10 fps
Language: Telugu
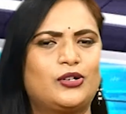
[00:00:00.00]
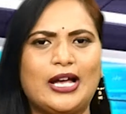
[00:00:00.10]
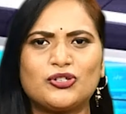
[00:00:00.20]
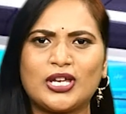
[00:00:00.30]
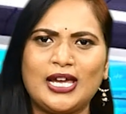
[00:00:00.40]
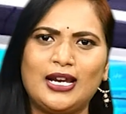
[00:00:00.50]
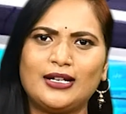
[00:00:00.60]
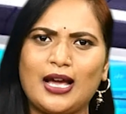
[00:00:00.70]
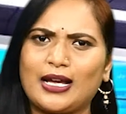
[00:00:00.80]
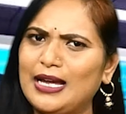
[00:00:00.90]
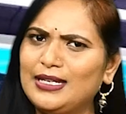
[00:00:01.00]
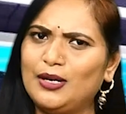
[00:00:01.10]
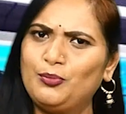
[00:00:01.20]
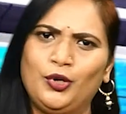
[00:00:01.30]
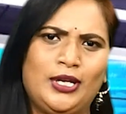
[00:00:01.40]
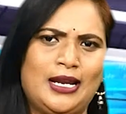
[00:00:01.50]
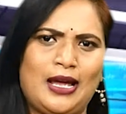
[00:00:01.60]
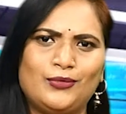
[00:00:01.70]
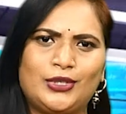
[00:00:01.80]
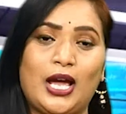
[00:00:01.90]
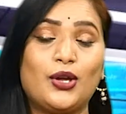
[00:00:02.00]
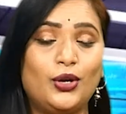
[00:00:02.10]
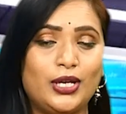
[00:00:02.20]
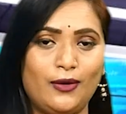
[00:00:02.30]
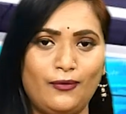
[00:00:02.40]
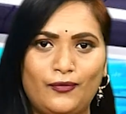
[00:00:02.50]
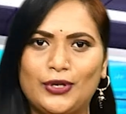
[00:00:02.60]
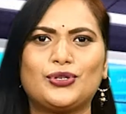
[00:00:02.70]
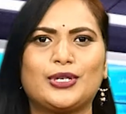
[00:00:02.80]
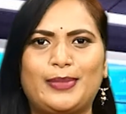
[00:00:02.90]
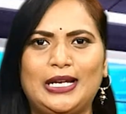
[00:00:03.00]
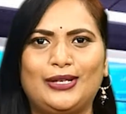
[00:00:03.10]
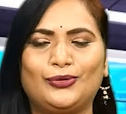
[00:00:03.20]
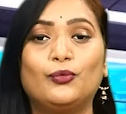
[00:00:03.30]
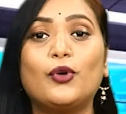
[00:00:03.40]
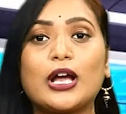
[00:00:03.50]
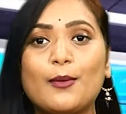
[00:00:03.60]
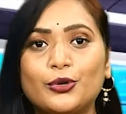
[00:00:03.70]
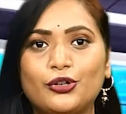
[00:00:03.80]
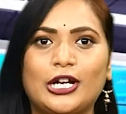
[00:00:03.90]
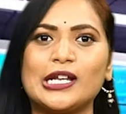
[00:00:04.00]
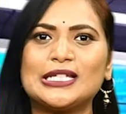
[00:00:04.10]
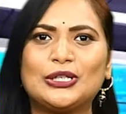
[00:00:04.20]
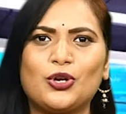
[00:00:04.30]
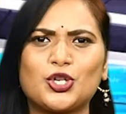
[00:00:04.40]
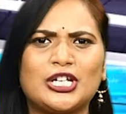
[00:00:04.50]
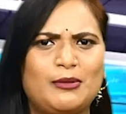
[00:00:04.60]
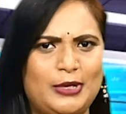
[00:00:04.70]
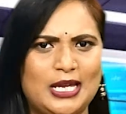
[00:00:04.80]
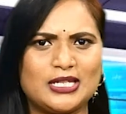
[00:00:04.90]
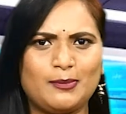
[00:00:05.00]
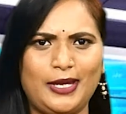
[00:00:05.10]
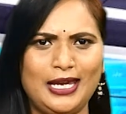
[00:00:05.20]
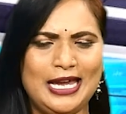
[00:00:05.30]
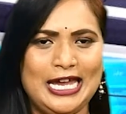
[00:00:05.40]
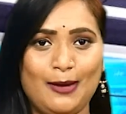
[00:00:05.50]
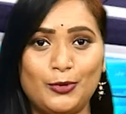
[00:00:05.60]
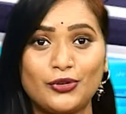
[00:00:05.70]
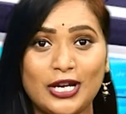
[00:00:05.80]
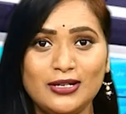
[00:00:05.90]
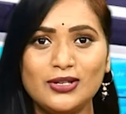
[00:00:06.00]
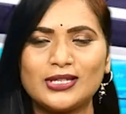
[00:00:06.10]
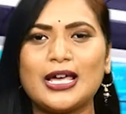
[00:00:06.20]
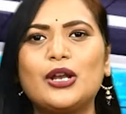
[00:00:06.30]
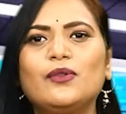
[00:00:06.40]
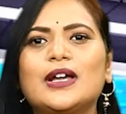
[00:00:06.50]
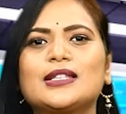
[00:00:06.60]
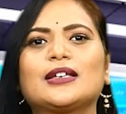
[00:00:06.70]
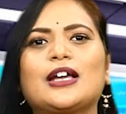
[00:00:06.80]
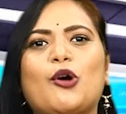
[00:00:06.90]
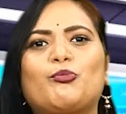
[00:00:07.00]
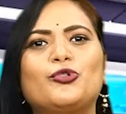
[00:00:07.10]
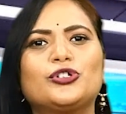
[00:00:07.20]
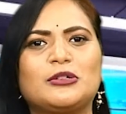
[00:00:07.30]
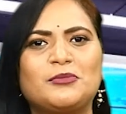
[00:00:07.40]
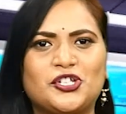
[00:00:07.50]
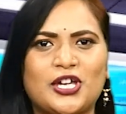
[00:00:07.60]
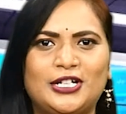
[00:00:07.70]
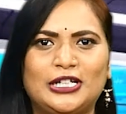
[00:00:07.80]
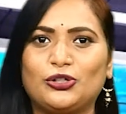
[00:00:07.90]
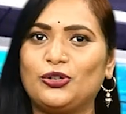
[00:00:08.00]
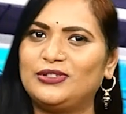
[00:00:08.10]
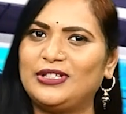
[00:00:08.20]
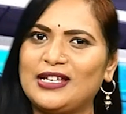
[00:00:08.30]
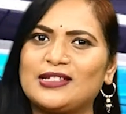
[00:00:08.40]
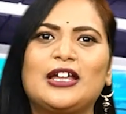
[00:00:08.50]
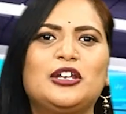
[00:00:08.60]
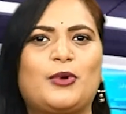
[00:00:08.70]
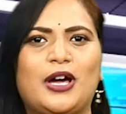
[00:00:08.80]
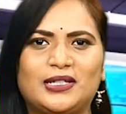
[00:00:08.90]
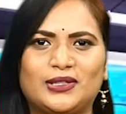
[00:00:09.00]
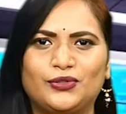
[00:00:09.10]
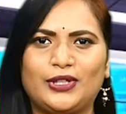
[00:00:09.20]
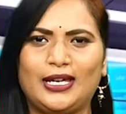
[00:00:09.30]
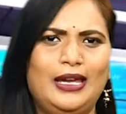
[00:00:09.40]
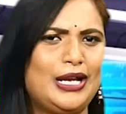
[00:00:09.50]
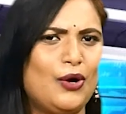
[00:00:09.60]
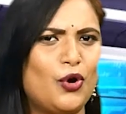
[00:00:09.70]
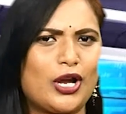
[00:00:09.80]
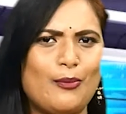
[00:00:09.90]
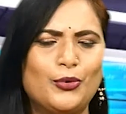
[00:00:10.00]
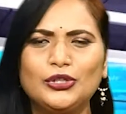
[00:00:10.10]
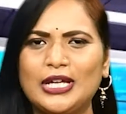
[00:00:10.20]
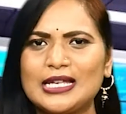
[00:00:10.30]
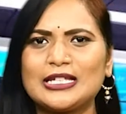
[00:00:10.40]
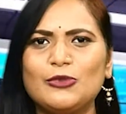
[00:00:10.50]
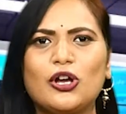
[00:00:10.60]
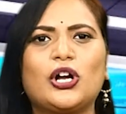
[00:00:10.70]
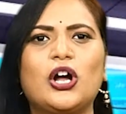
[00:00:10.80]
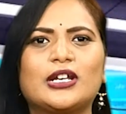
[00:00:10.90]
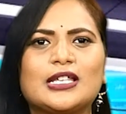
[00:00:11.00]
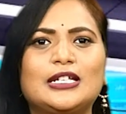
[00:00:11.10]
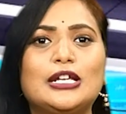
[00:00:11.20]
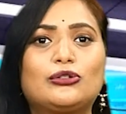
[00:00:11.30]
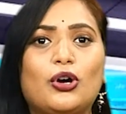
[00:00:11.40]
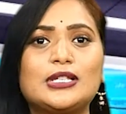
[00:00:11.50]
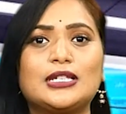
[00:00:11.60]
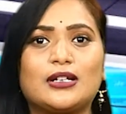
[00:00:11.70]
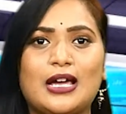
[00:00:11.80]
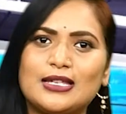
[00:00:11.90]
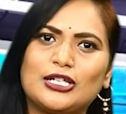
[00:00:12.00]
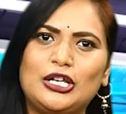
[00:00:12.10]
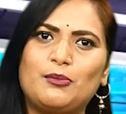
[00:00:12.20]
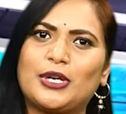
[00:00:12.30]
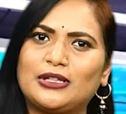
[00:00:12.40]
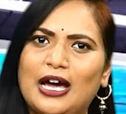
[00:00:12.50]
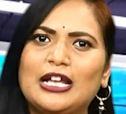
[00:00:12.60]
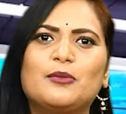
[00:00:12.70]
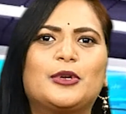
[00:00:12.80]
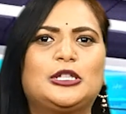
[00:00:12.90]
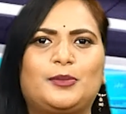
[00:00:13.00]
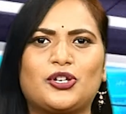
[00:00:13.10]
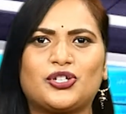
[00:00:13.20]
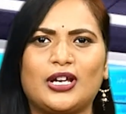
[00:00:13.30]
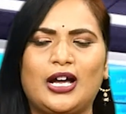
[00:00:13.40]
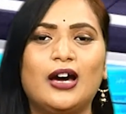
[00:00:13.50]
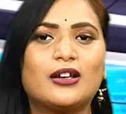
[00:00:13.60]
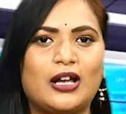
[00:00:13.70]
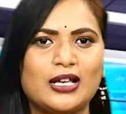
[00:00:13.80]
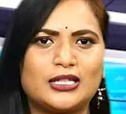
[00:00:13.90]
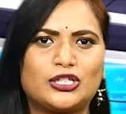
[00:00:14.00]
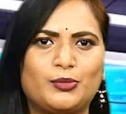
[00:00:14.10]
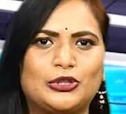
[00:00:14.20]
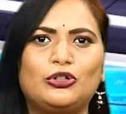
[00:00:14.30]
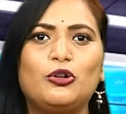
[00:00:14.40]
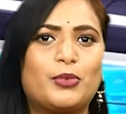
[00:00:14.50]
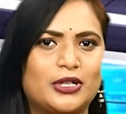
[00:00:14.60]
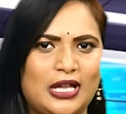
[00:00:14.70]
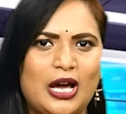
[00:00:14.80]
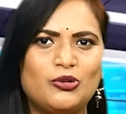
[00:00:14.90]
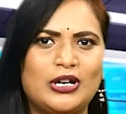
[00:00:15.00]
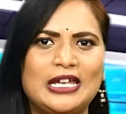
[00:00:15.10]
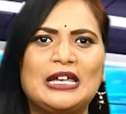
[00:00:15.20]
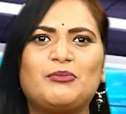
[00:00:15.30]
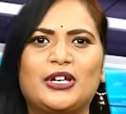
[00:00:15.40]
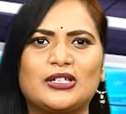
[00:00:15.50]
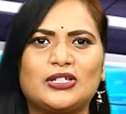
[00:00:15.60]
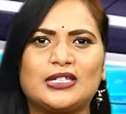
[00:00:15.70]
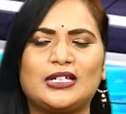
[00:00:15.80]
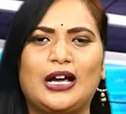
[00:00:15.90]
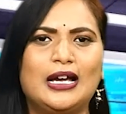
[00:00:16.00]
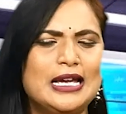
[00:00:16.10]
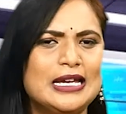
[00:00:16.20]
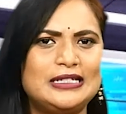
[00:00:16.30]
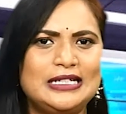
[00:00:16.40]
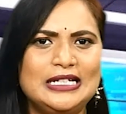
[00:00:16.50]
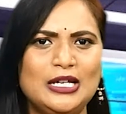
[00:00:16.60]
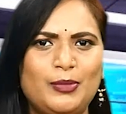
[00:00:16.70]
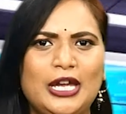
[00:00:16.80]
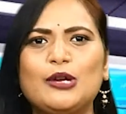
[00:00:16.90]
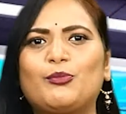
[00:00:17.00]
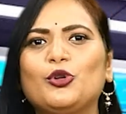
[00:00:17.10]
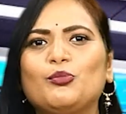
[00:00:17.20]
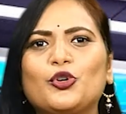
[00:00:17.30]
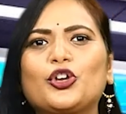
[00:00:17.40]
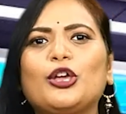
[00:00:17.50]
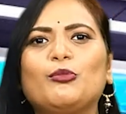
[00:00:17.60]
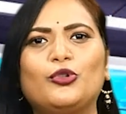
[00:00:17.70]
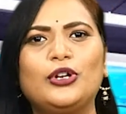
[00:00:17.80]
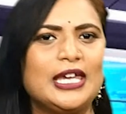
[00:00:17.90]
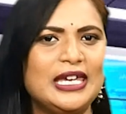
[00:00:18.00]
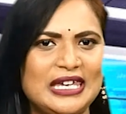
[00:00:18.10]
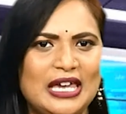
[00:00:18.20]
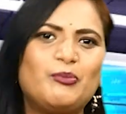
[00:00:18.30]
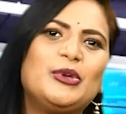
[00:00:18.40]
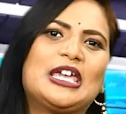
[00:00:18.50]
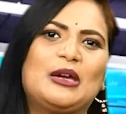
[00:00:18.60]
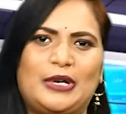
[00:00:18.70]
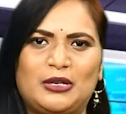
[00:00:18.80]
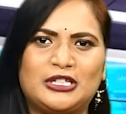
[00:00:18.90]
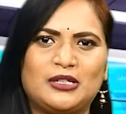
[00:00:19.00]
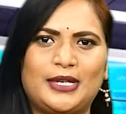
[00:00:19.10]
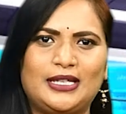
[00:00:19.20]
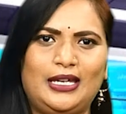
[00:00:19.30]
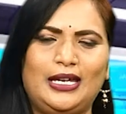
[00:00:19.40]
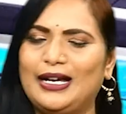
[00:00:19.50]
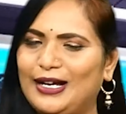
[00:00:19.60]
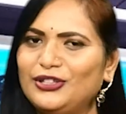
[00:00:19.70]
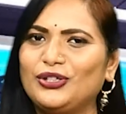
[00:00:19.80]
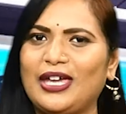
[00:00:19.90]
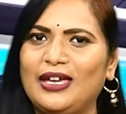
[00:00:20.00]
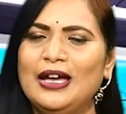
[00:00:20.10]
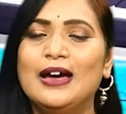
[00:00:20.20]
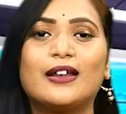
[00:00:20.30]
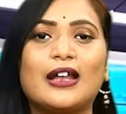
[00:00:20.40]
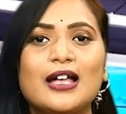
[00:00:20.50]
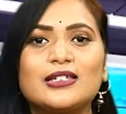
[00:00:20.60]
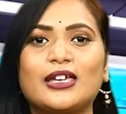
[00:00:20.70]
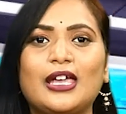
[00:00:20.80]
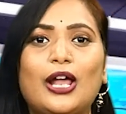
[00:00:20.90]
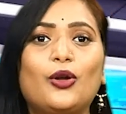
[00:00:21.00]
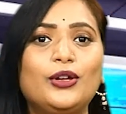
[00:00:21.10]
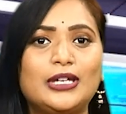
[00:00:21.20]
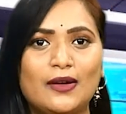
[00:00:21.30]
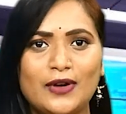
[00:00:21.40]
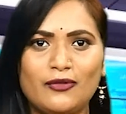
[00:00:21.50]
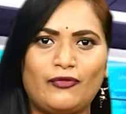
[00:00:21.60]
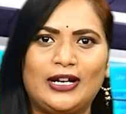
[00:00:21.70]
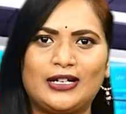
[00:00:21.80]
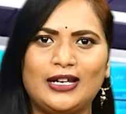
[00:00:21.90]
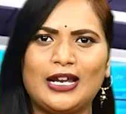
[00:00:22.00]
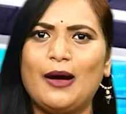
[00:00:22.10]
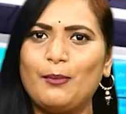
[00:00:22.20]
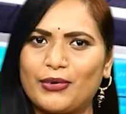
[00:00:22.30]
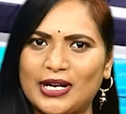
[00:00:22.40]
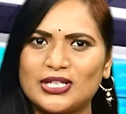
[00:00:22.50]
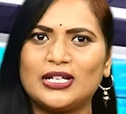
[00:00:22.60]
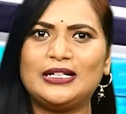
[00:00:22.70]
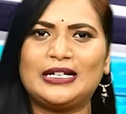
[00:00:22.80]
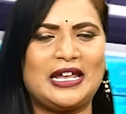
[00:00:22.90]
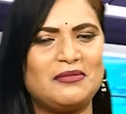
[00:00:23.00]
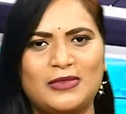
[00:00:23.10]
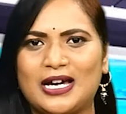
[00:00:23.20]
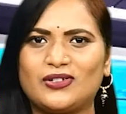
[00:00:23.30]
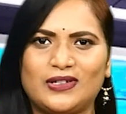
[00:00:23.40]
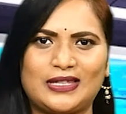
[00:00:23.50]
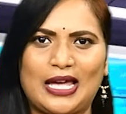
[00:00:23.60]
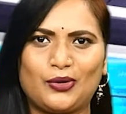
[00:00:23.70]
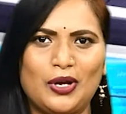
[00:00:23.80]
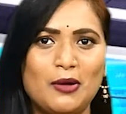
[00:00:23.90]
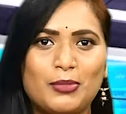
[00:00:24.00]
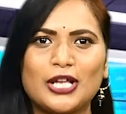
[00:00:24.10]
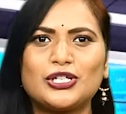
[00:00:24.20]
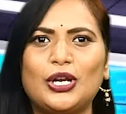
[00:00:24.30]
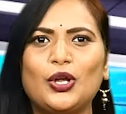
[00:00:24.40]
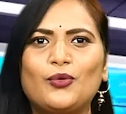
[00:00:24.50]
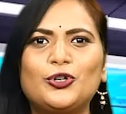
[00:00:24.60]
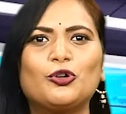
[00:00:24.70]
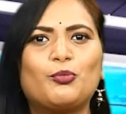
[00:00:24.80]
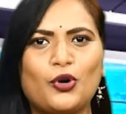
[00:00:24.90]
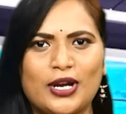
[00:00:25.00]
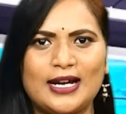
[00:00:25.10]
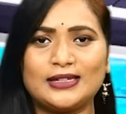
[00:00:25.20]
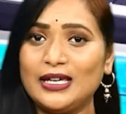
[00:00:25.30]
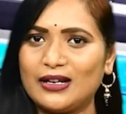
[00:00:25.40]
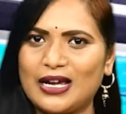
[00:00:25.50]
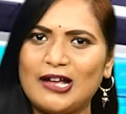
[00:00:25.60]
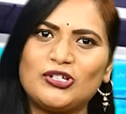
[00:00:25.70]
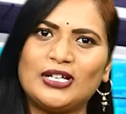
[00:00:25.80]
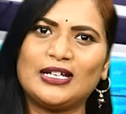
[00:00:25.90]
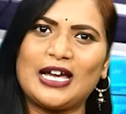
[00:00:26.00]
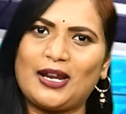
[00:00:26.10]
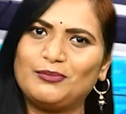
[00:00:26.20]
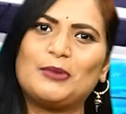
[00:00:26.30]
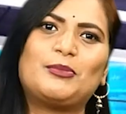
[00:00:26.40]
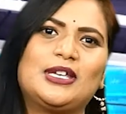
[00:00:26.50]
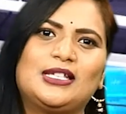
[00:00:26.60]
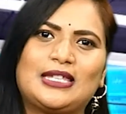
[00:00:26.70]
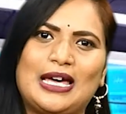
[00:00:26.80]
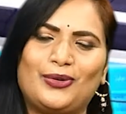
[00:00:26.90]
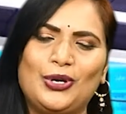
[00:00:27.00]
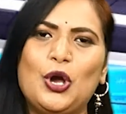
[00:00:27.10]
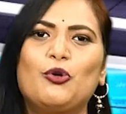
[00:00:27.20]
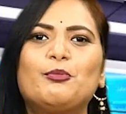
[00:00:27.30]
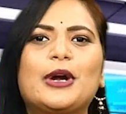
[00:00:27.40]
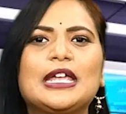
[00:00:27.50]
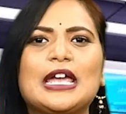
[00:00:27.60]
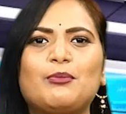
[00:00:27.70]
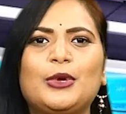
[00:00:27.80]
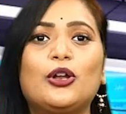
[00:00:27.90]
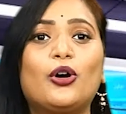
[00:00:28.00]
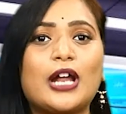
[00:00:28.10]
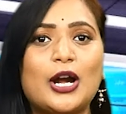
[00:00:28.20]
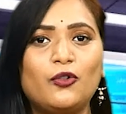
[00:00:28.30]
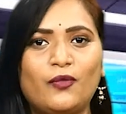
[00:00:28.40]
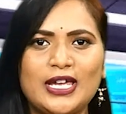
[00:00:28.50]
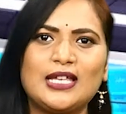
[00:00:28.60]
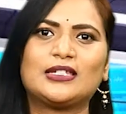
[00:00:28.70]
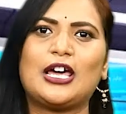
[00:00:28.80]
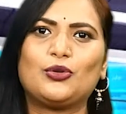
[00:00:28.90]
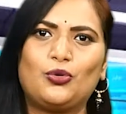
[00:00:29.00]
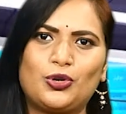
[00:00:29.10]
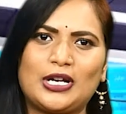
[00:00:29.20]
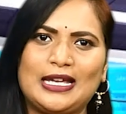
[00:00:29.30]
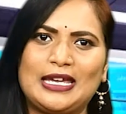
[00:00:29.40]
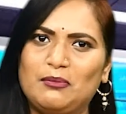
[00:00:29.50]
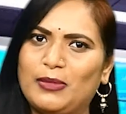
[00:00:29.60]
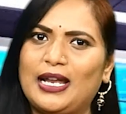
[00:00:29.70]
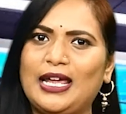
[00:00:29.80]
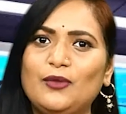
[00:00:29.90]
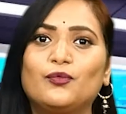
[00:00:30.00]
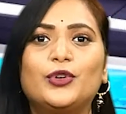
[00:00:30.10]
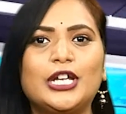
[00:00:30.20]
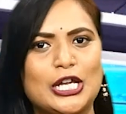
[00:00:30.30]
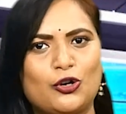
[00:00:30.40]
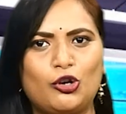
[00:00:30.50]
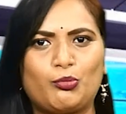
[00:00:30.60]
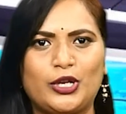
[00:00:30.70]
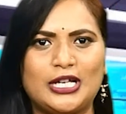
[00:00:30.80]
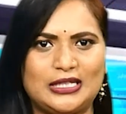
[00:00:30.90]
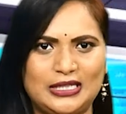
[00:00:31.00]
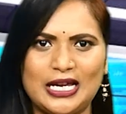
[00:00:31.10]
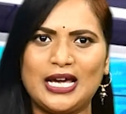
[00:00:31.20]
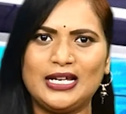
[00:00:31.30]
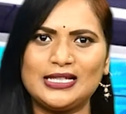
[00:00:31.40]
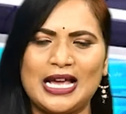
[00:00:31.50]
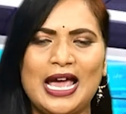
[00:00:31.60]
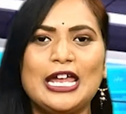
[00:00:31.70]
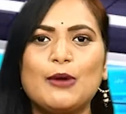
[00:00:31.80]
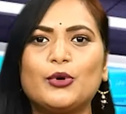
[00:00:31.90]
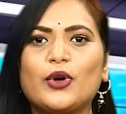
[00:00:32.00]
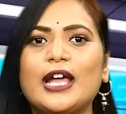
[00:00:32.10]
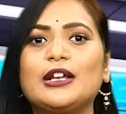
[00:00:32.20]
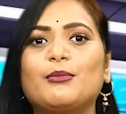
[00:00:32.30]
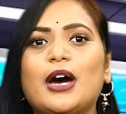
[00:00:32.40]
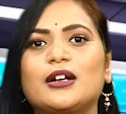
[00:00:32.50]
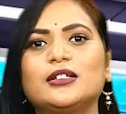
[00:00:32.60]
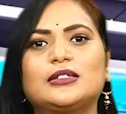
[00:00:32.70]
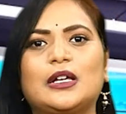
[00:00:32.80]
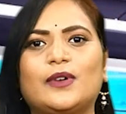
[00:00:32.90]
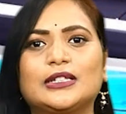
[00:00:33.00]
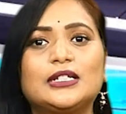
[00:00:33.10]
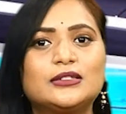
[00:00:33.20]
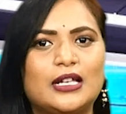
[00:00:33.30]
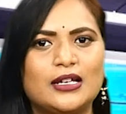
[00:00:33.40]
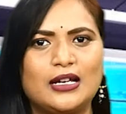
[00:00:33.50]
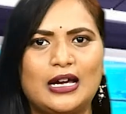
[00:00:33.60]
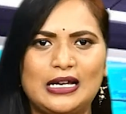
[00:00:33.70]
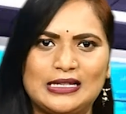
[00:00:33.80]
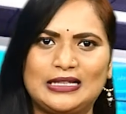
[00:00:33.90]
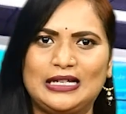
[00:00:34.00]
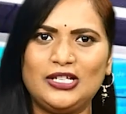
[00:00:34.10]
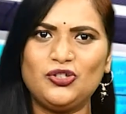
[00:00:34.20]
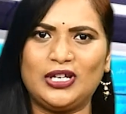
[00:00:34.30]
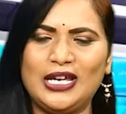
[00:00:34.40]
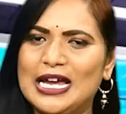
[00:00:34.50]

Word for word: రాజకీయాలన్నాక ఎప్పుడు ఎలా ఉంటాయో ఎవ్వరూ చెప్పలేరు ఒకప్పుడు రెండు సీట్లు వచ్చిన బీజేపీ ఇప్పుడు రెండు సార్లు వరుసగా పూర్తి మెజారిటీతో దేశాన్ని పాలిస్తుంది ఇక ఒకప్పుడు దేశంలో కాంగ్రెస్ ని తోసి రాజ్ అని ప్రధాన ప్రతిపక్షంగా రాష్ట్రపతులు ప్రధానులని ఎంపిక చేసిన టీడీపీ ఇప్పుడు ముక్కి మూలిగి ఏపీకే పరిమితమైంది అందుకే రాజకీయాల్లో ఎవరి ఫేటైనా ప్రజలిట్టే మార్చేస్తారు ప్రజల్లో ఉంటూ పోరాడితే రాజ్యాధికారం అప్పగిస్తారు ఉమ్మడి ఏపీలో నాడు వైఎస్ఆర్ కుట్రలకి బల విఫలమై ఉనికి కోల్పోయిన టీఆర్ఎస్ ఇప్పుడు ఆయన మరణం తర్వాత తెలంగాణ సాధించి